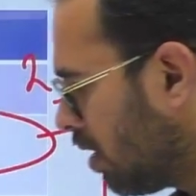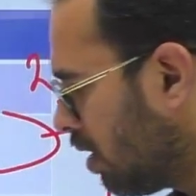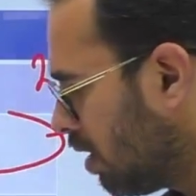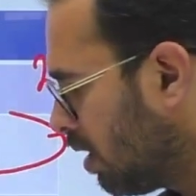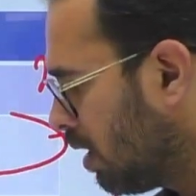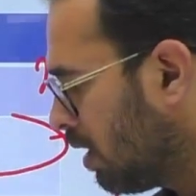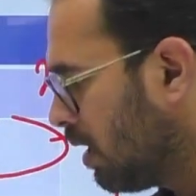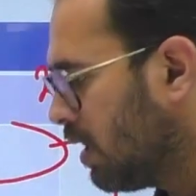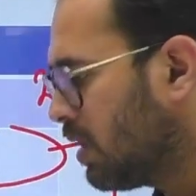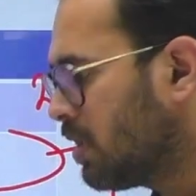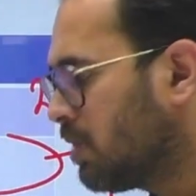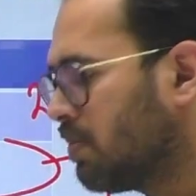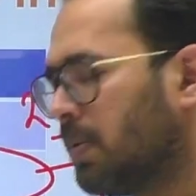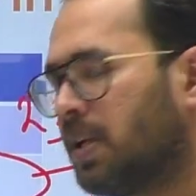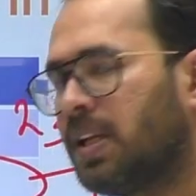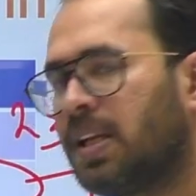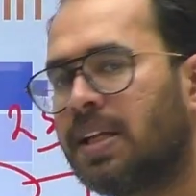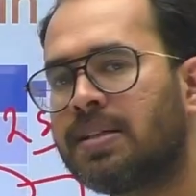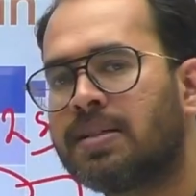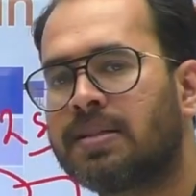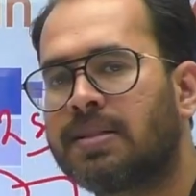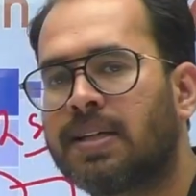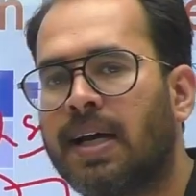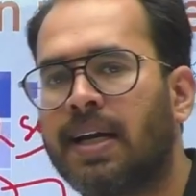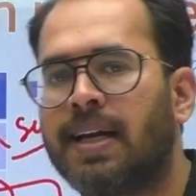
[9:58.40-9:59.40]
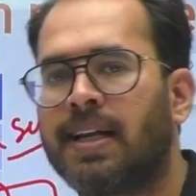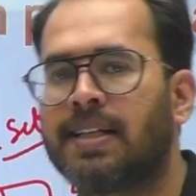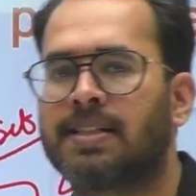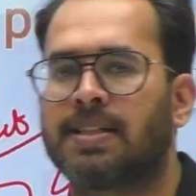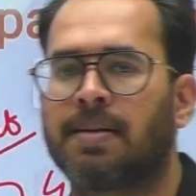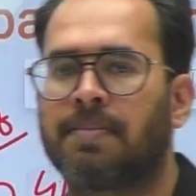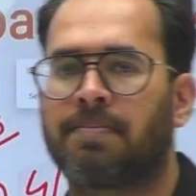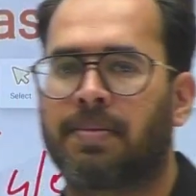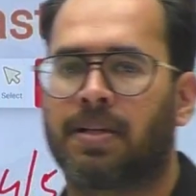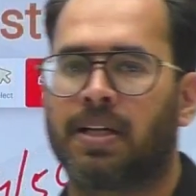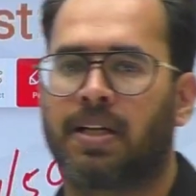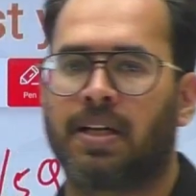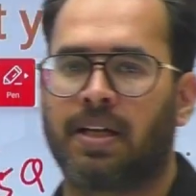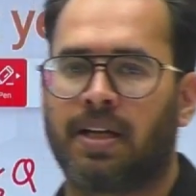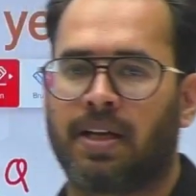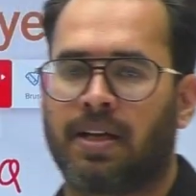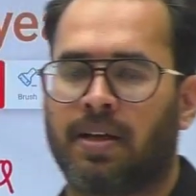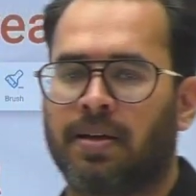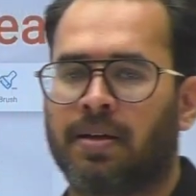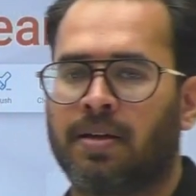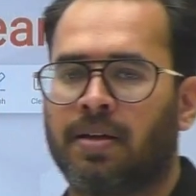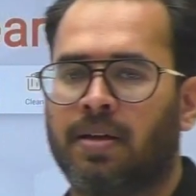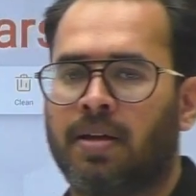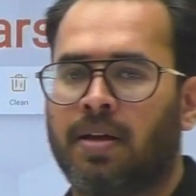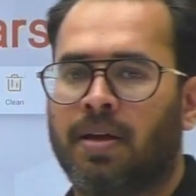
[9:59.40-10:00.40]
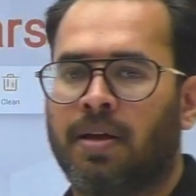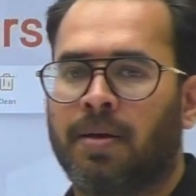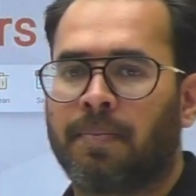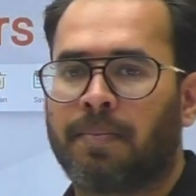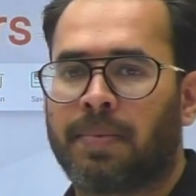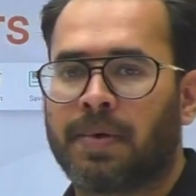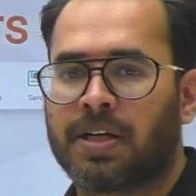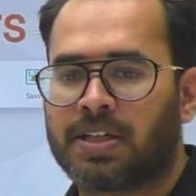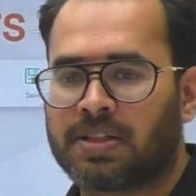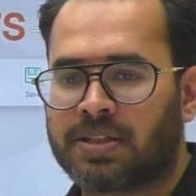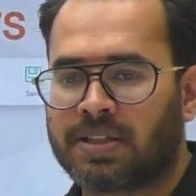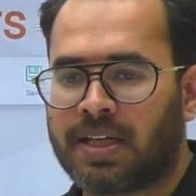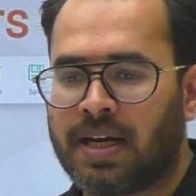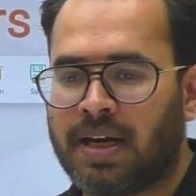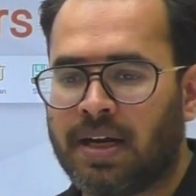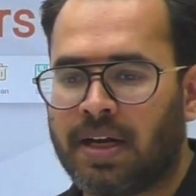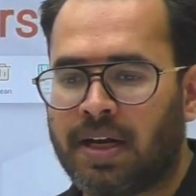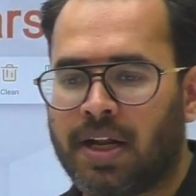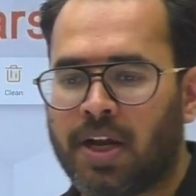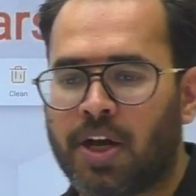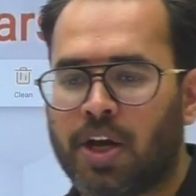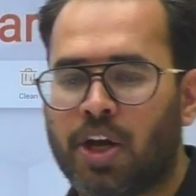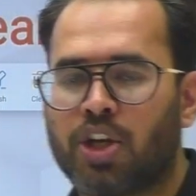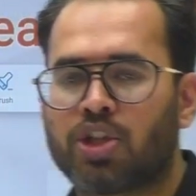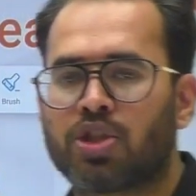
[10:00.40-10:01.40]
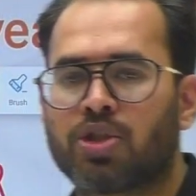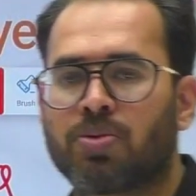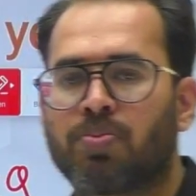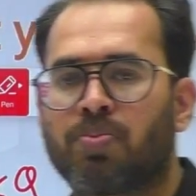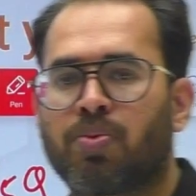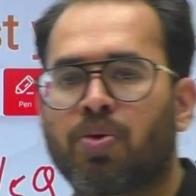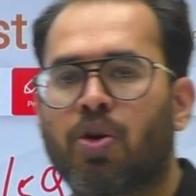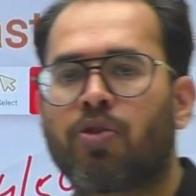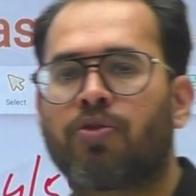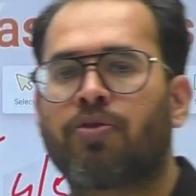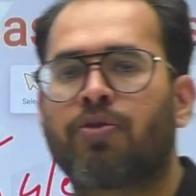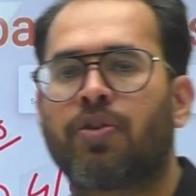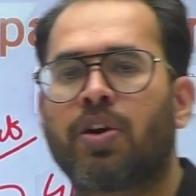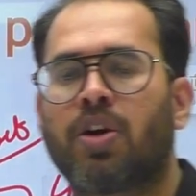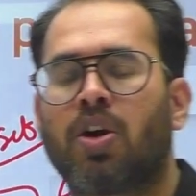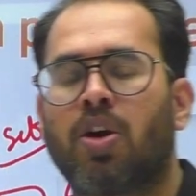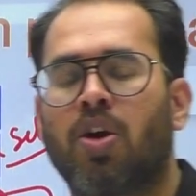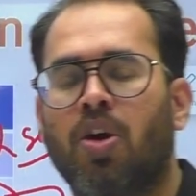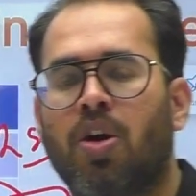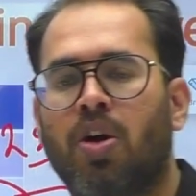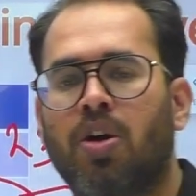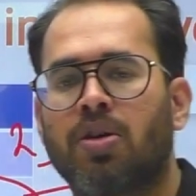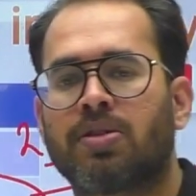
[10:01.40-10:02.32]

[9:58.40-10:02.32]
इसमें ना सारे चैप्टर हैं परसेंटेज प्रॉफिट लॉस